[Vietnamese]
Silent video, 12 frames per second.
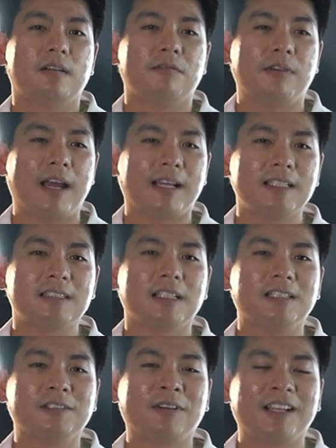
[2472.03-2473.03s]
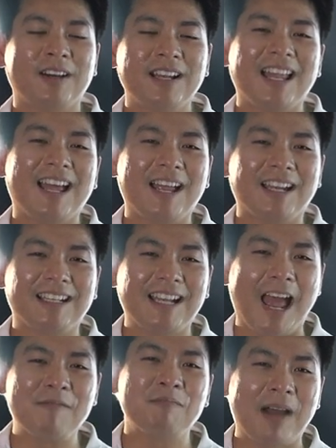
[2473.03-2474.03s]
và cái sự phải nói là
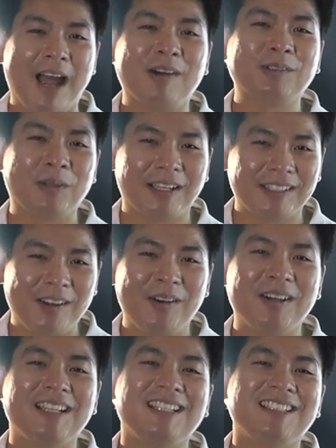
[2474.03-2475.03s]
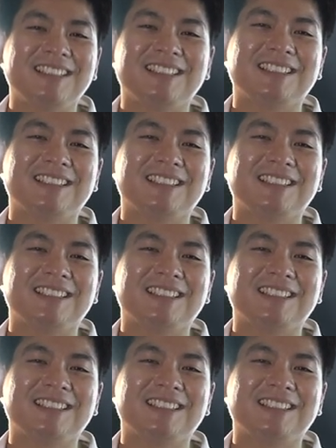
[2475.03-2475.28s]
đảm bảo tuyệt đối